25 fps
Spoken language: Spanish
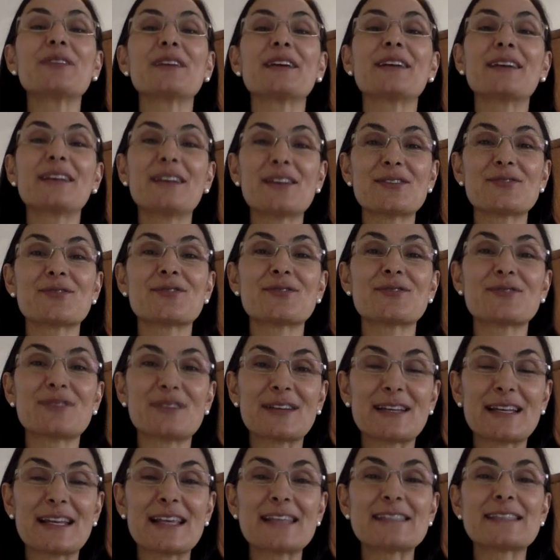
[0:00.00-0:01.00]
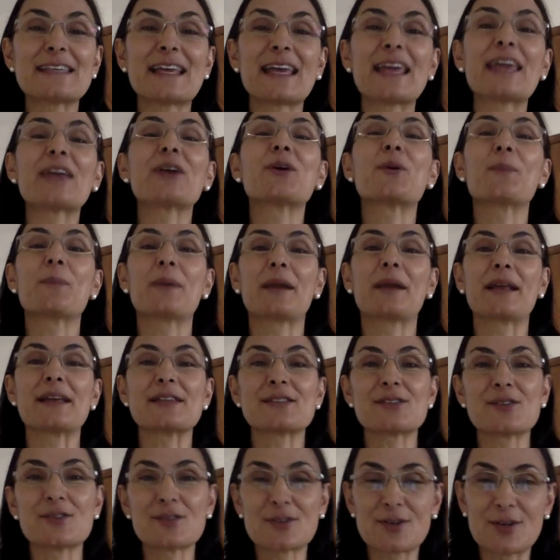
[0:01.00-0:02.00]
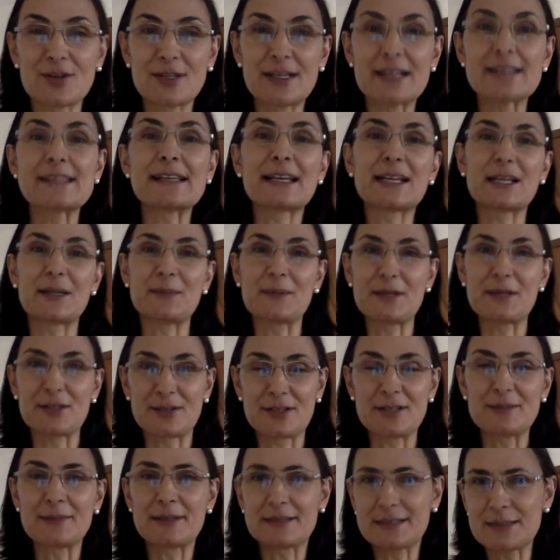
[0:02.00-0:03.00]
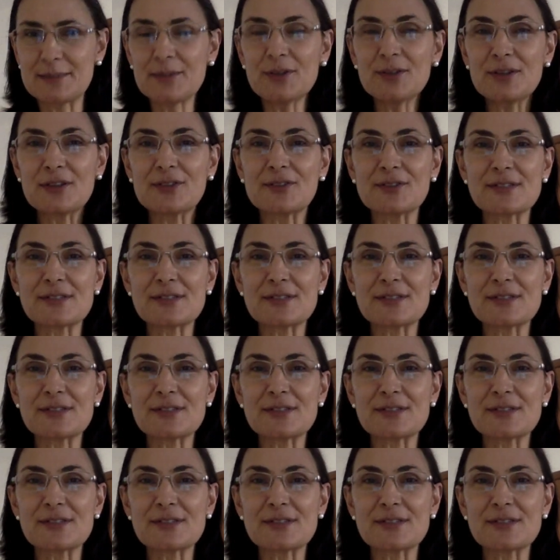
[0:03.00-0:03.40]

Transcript: de Cristo y su iglesia en comparación con el sacramento del matrimonio.